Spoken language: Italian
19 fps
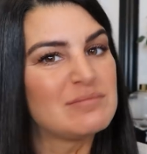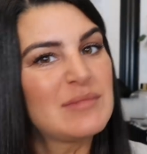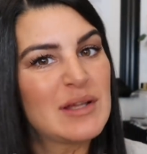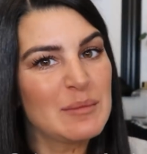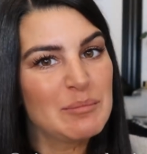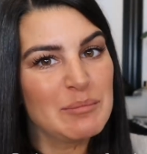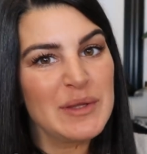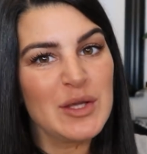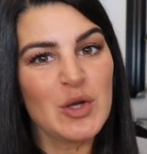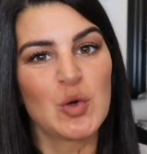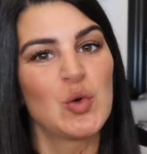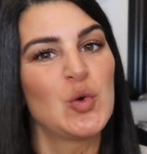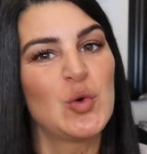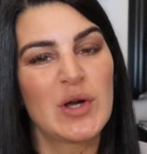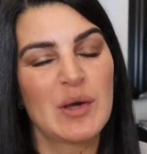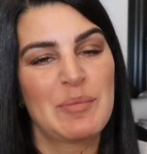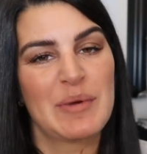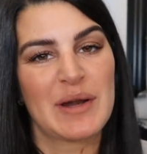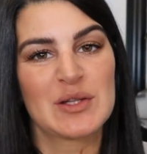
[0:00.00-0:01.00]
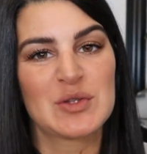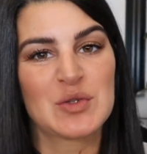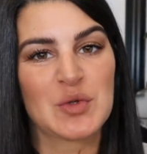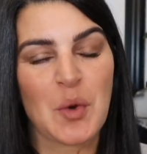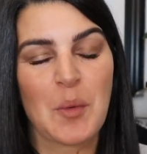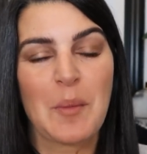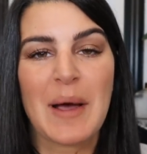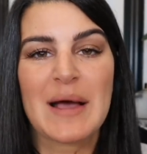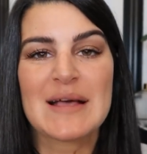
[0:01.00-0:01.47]
il, mio look per
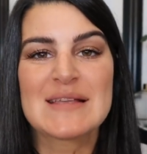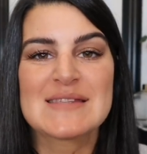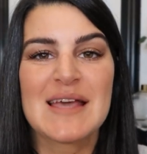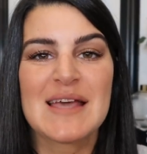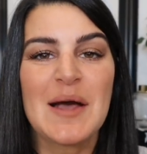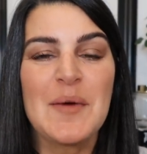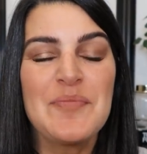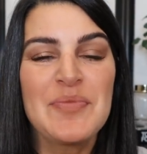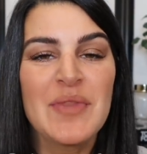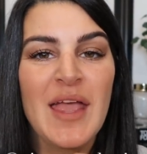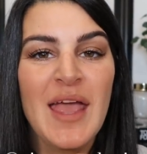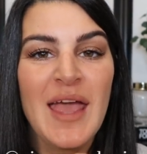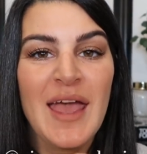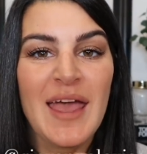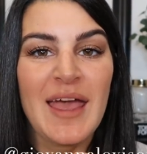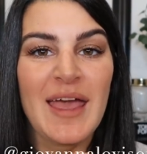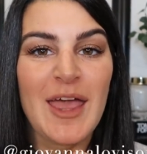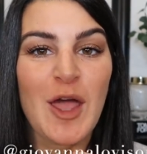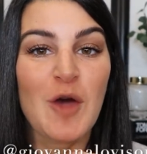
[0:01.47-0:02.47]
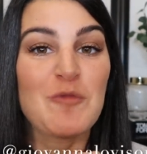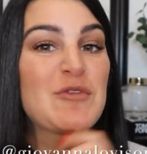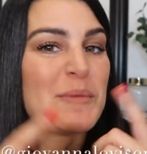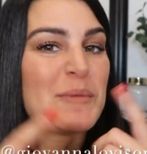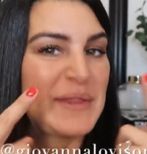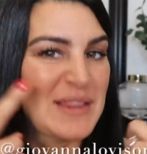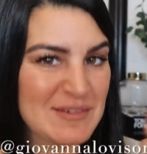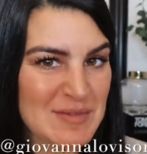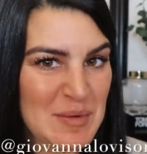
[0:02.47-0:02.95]
antonomasia e
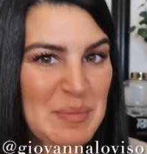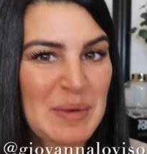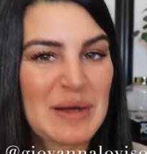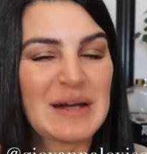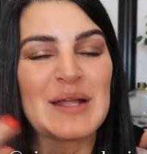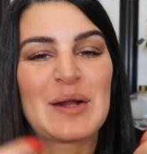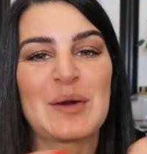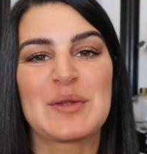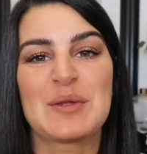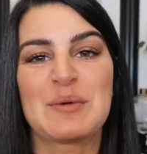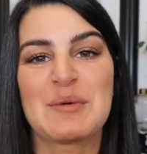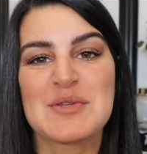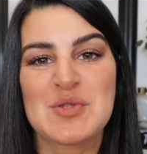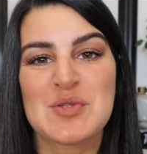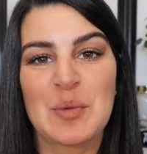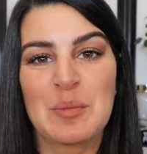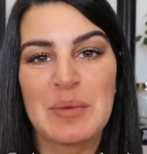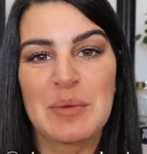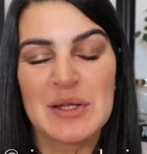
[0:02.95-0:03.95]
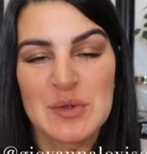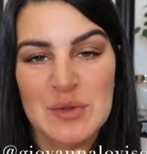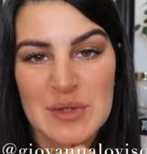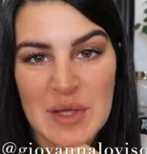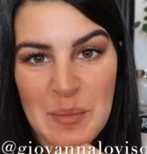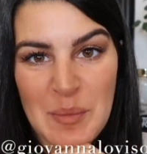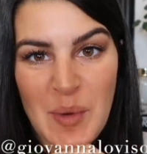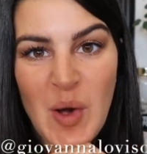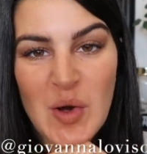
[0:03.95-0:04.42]
ovviamente vi parlerò di questo ombretto
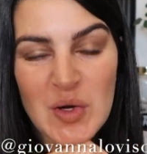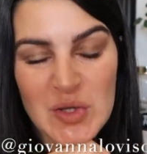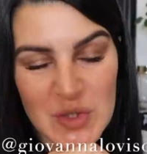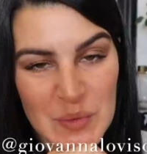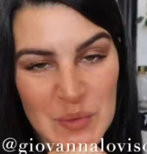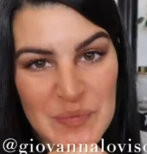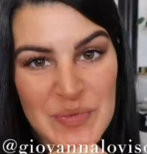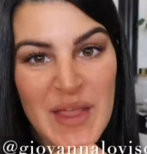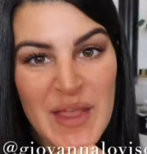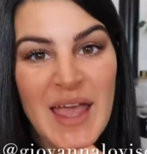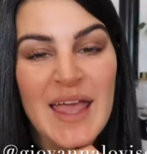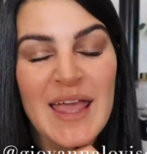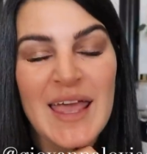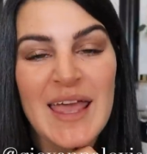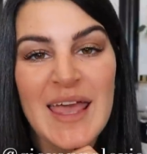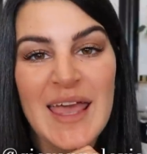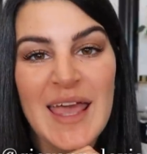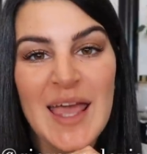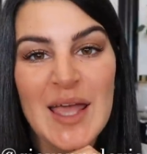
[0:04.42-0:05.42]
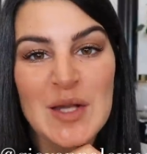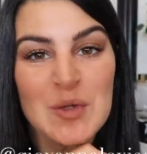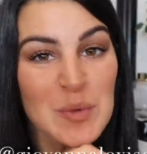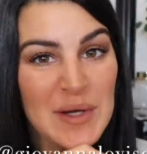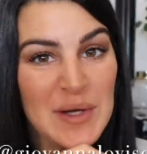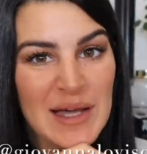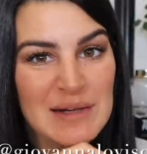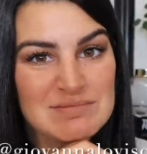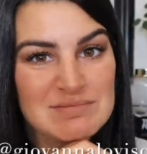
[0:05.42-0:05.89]
tra poco e
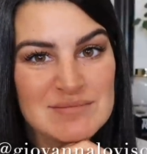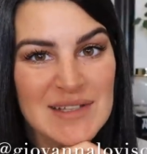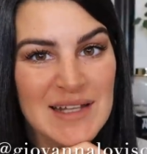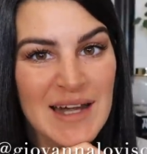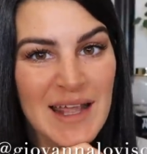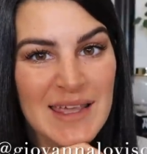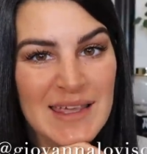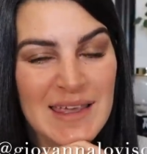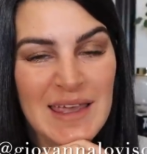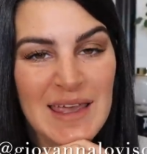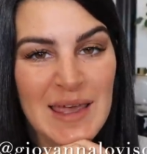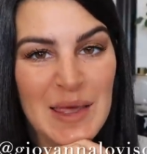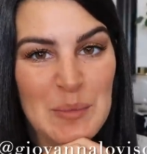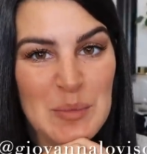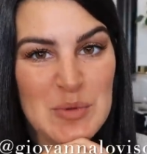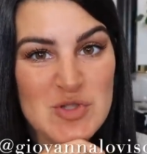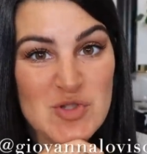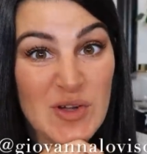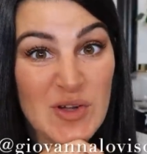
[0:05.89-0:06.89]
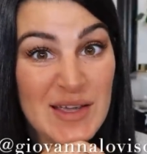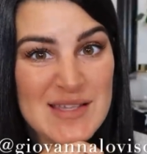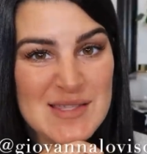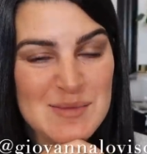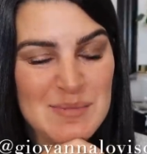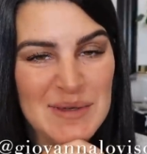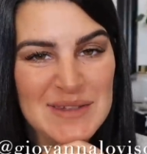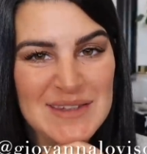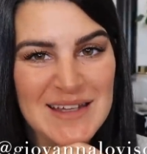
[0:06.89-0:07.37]
nulla direi che posso anche
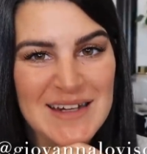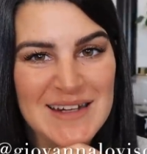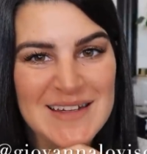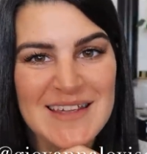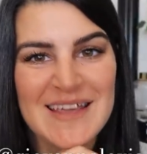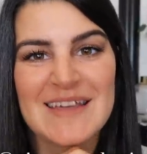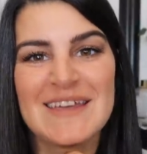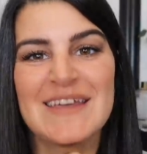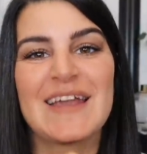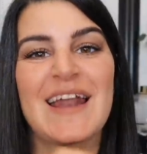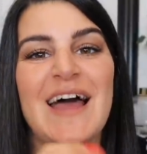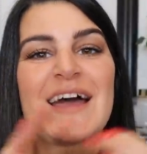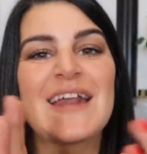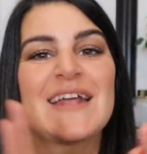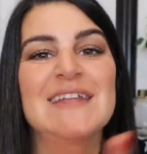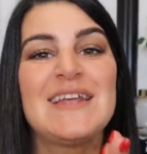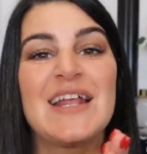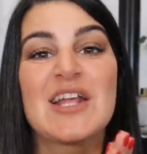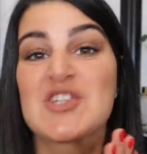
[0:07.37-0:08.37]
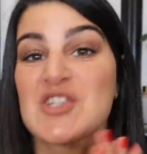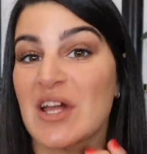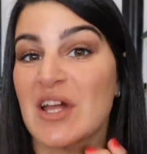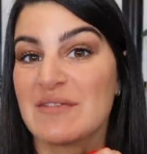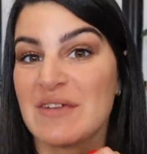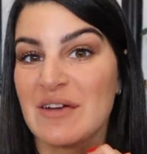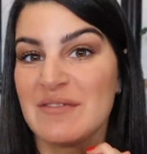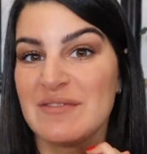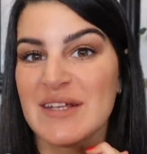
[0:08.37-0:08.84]
smetterla di chiacchierare di
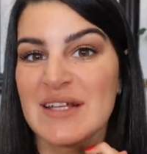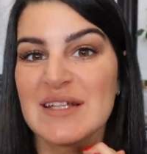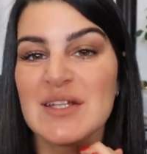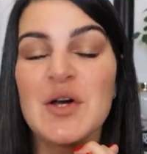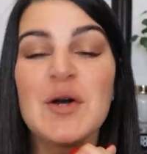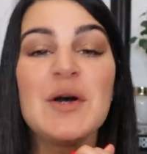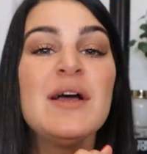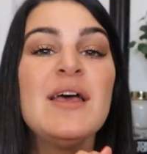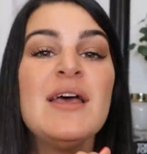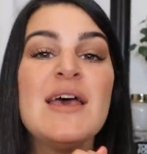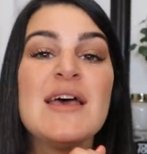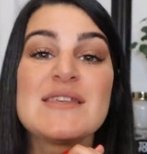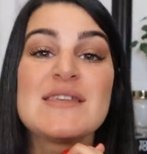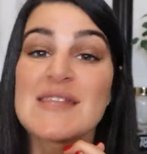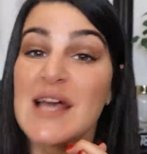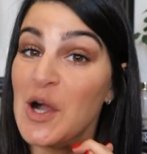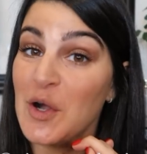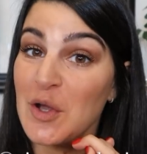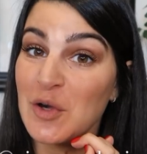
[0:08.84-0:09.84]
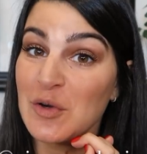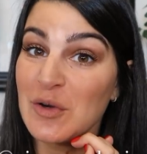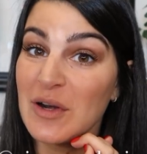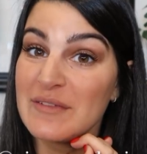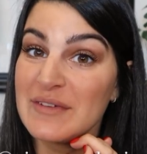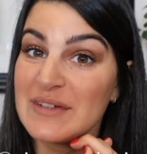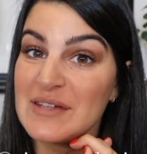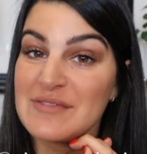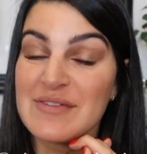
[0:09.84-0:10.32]
lasciarvi al video se ancora non
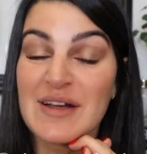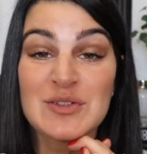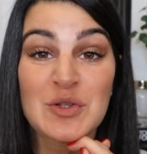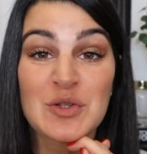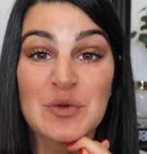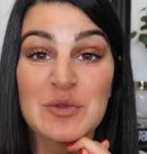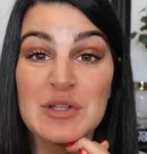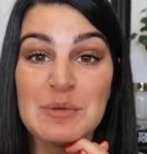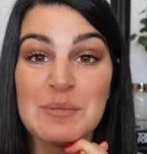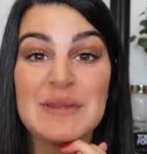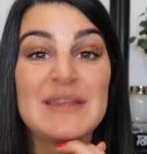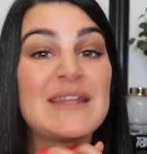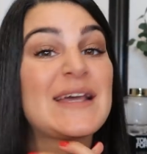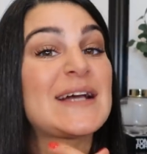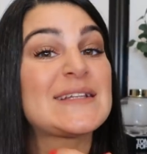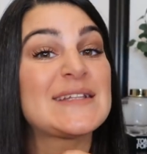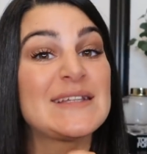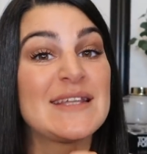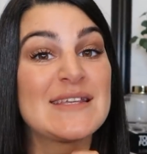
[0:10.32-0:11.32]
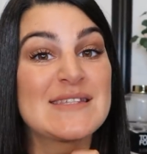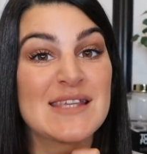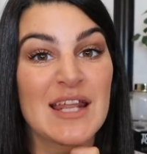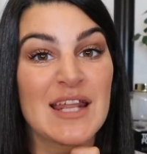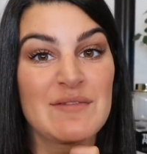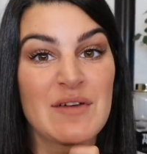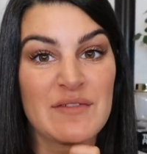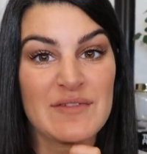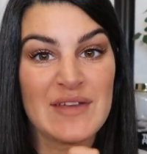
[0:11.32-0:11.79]
l'avete fatto non dimenticate di
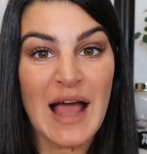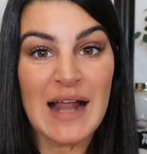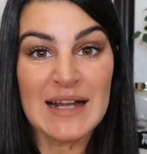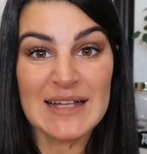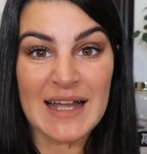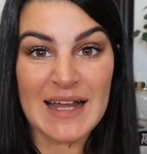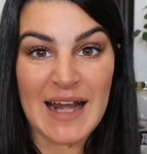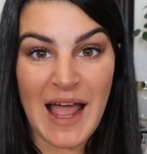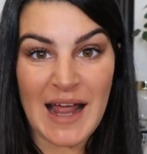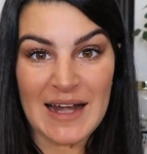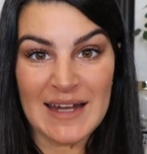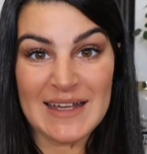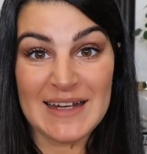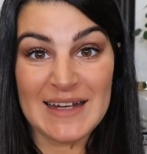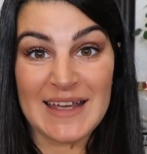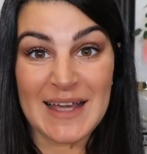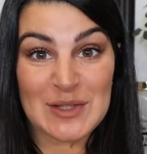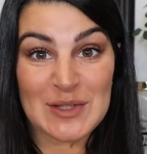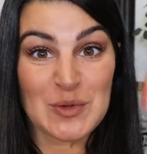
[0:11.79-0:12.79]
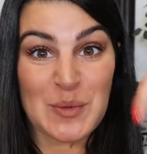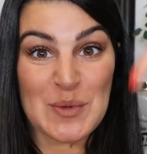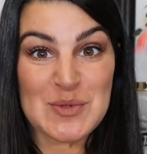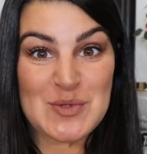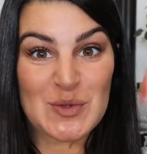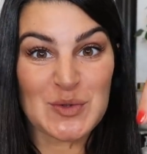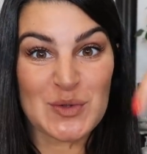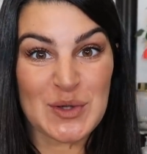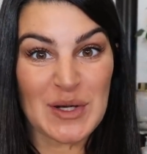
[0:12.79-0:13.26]
iscrivervi al canale cliccando qui
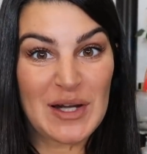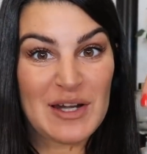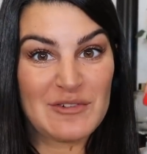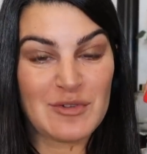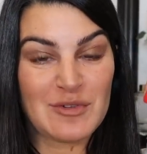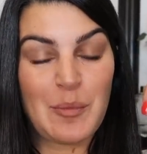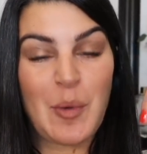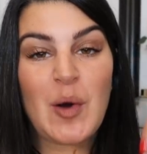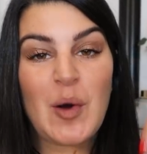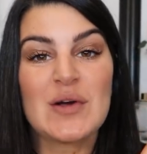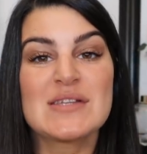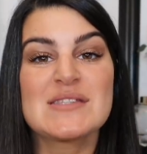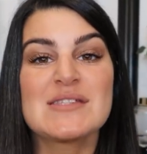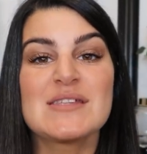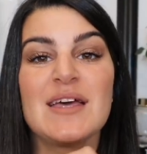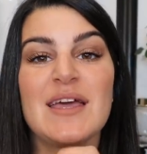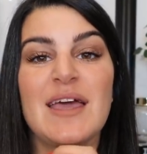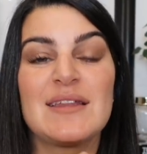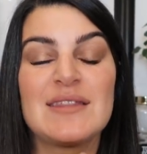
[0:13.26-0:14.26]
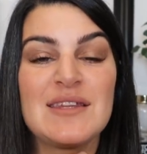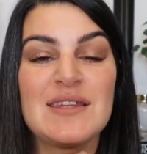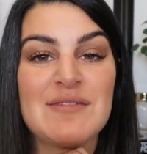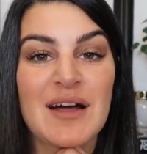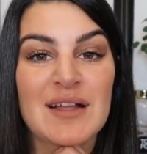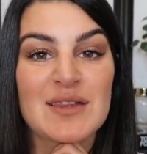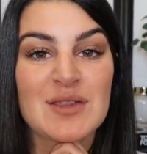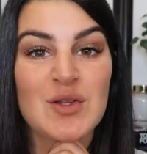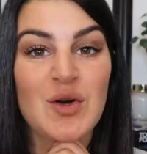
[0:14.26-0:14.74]
sotto nell'info box e
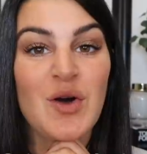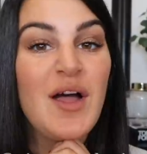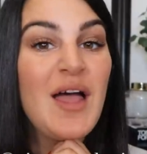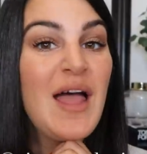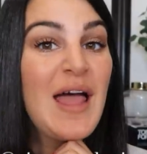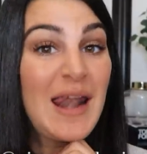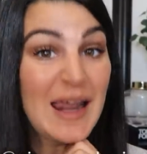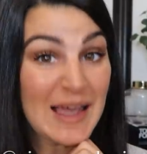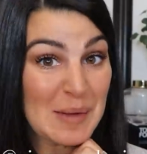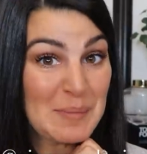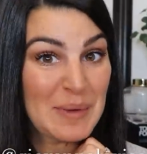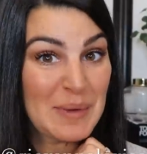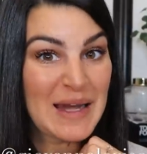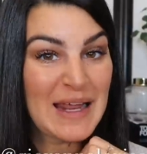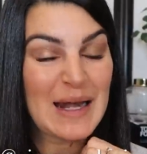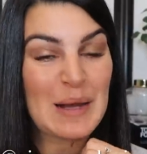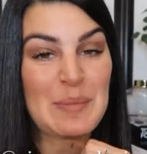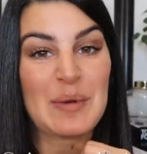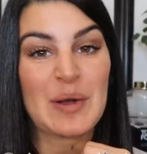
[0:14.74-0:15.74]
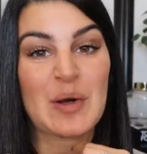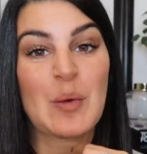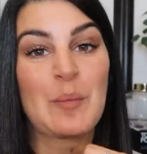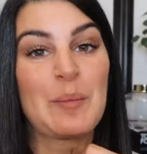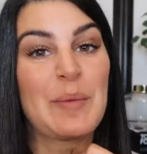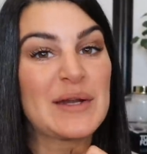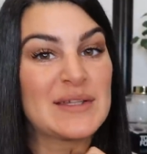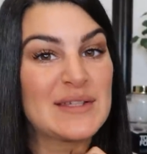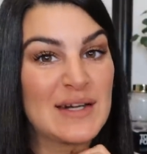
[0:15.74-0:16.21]
attivando la campanella per
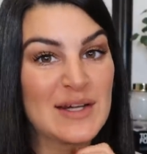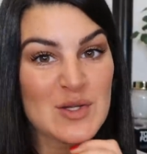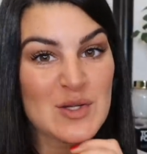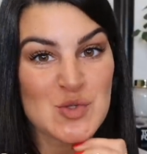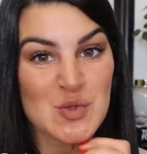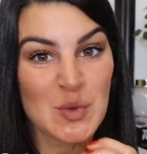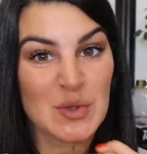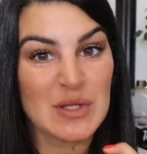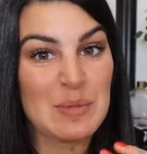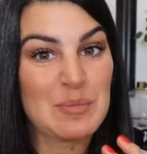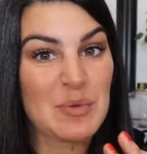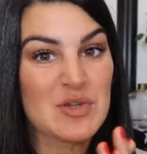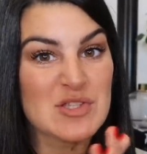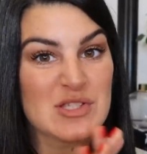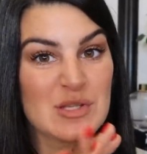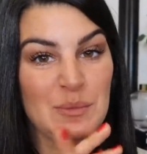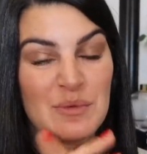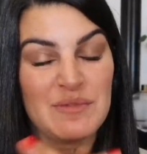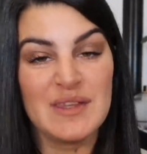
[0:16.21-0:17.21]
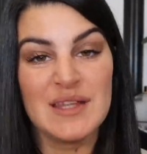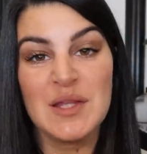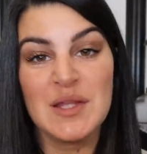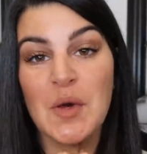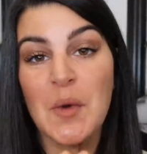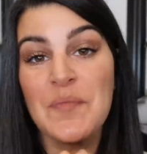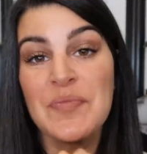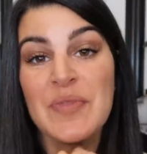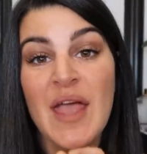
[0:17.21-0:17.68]
non perdere nessuno uno dei prossimi
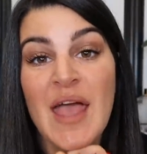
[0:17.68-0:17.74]
video